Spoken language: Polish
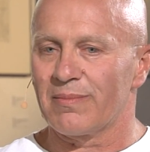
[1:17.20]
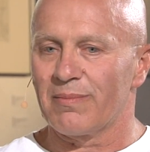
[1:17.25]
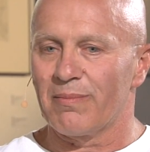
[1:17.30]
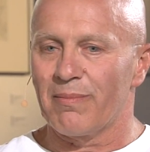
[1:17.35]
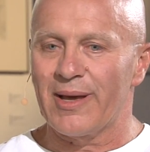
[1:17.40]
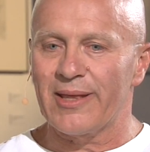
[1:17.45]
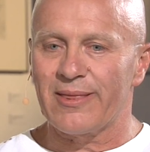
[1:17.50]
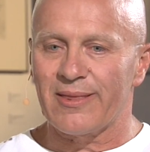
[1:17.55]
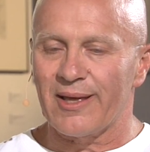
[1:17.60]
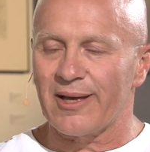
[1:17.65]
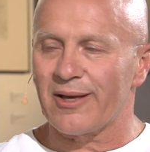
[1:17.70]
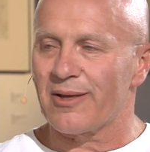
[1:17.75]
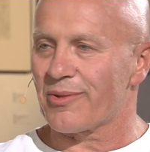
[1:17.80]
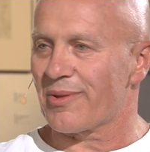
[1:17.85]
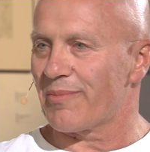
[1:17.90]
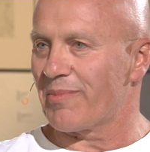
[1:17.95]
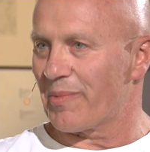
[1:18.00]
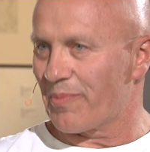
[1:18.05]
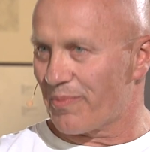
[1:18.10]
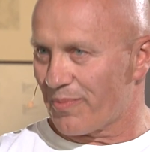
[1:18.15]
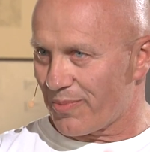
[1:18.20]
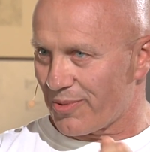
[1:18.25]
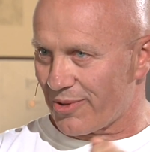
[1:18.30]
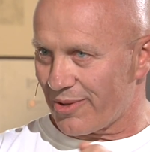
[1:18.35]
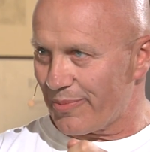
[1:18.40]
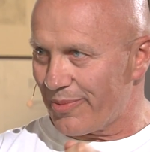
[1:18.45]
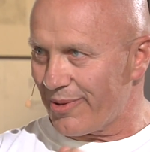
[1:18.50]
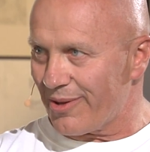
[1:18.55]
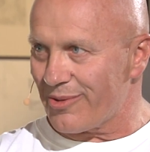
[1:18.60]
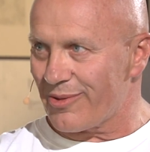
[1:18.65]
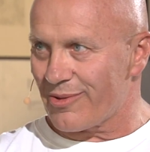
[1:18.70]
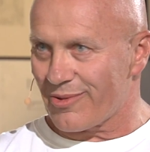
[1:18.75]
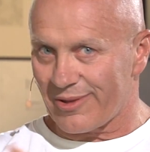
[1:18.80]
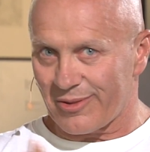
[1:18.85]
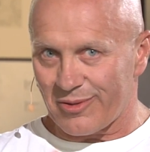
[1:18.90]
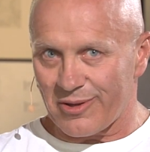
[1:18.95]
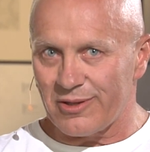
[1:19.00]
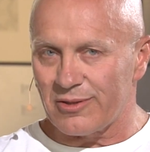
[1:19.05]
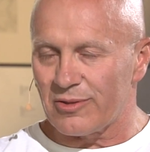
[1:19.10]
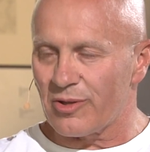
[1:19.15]
metek, żeby przypiąć,
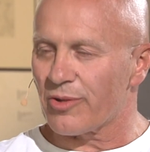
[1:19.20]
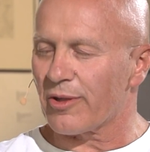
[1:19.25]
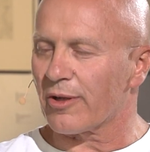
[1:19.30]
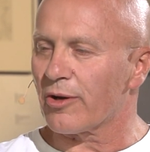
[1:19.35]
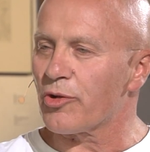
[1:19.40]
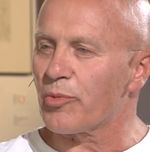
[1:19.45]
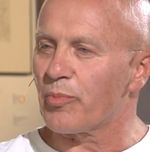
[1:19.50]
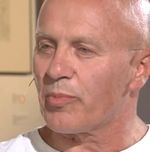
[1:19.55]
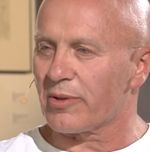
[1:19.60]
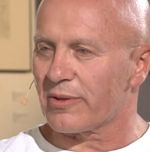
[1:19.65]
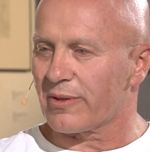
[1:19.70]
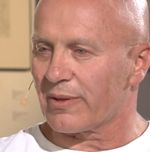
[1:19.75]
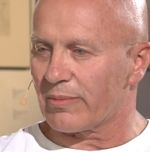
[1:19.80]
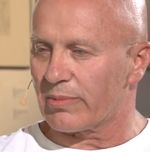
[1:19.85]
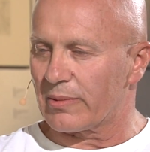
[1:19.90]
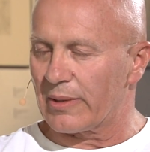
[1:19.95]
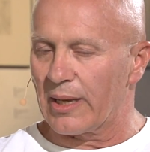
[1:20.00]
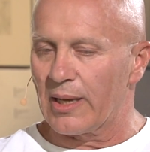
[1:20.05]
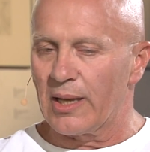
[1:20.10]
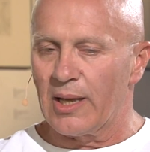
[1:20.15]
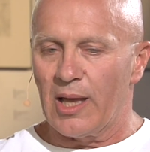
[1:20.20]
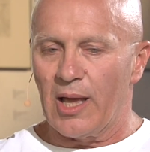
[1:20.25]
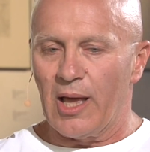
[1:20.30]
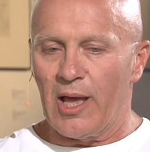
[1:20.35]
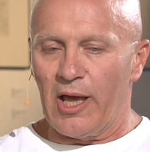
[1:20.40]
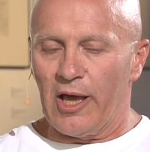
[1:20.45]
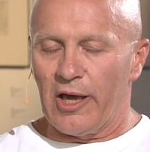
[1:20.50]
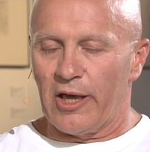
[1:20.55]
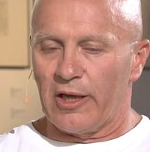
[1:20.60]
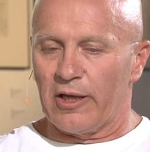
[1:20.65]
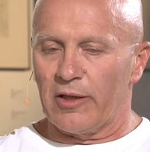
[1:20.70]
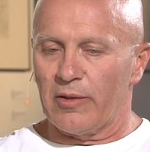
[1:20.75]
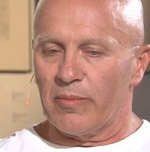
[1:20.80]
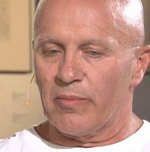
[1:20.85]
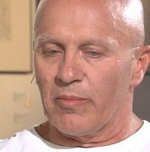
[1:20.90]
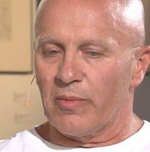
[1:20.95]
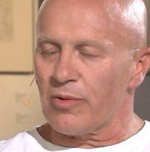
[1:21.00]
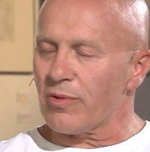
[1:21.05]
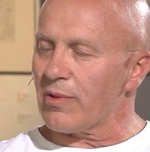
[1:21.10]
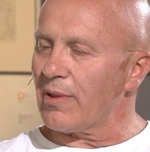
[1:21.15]
że to jest do czegoś podobne. I
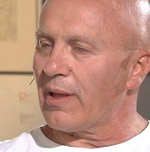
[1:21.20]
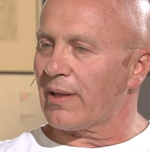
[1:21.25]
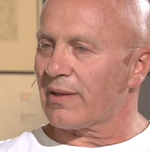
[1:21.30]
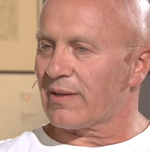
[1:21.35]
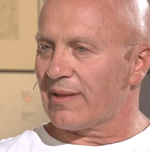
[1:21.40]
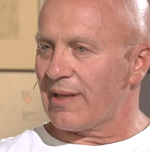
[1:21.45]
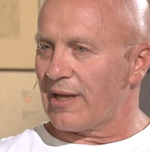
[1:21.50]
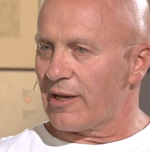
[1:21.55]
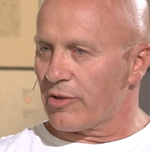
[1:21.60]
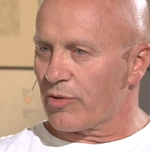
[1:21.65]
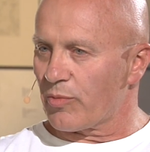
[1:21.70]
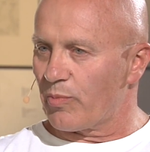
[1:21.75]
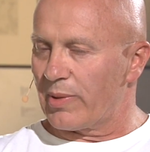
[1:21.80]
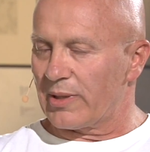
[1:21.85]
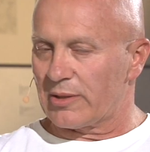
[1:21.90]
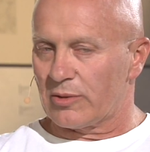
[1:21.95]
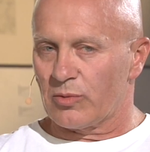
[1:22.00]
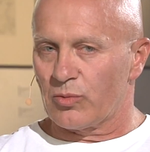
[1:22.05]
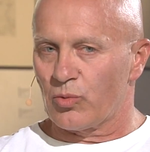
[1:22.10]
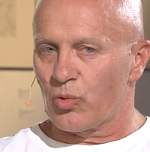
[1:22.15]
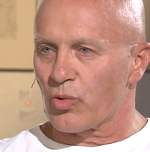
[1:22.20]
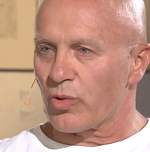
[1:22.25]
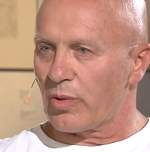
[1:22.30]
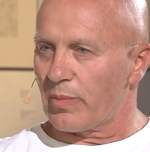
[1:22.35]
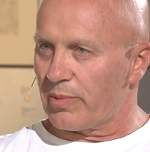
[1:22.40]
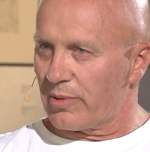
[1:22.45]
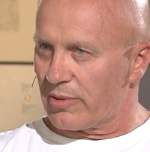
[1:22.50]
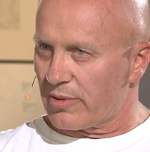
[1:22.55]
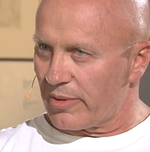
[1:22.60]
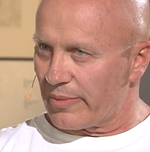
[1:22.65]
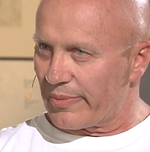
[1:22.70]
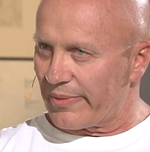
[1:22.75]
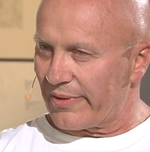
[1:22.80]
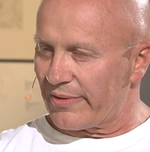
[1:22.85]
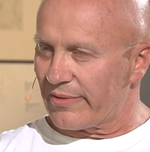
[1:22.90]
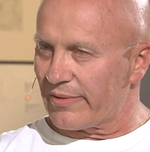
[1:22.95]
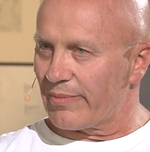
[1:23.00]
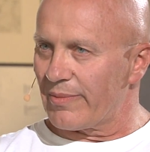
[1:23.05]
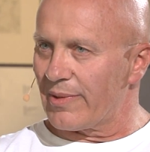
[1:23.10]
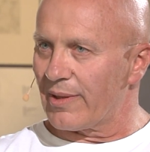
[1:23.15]
można znaleźć bardzo dużo
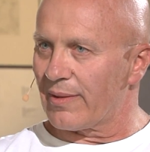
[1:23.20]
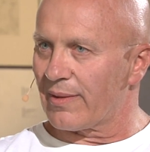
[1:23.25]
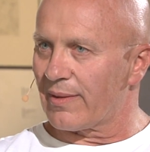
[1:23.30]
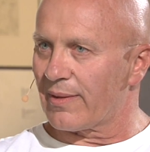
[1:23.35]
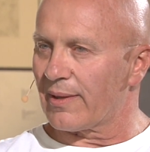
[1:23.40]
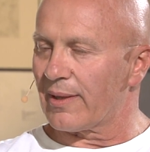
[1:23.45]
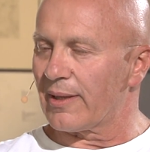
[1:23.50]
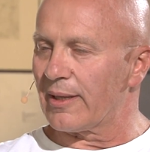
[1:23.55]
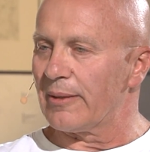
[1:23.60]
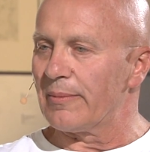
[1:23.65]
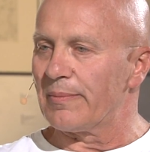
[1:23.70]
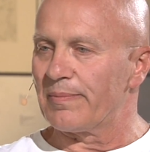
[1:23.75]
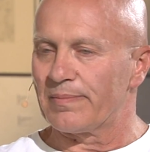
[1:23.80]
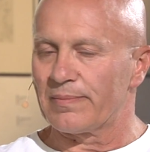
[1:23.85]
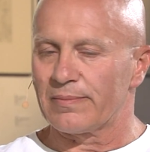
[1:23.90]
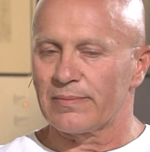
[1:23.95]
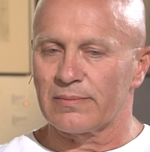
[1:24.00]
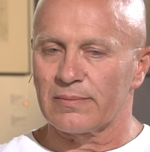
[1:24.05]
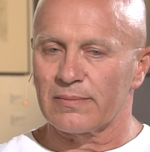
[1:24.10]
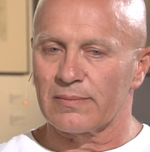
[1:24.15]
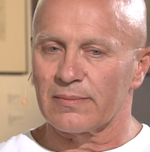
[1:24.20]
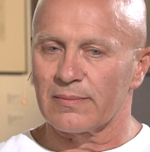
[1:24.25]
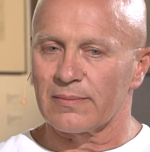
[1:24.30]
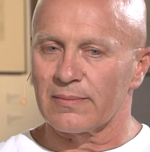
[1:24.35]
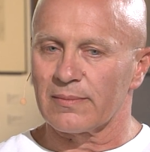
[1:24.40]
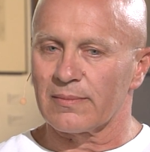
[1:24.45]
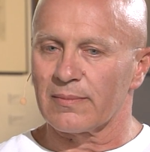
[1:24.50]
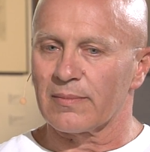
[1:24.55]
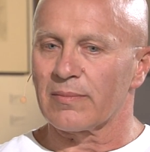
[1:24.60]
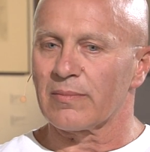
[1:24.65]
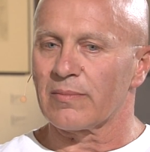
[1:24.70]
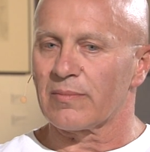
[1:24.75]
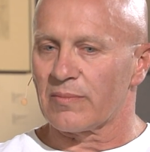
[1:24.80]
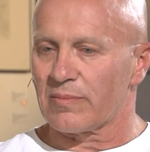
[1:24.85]
podobieństw między mm,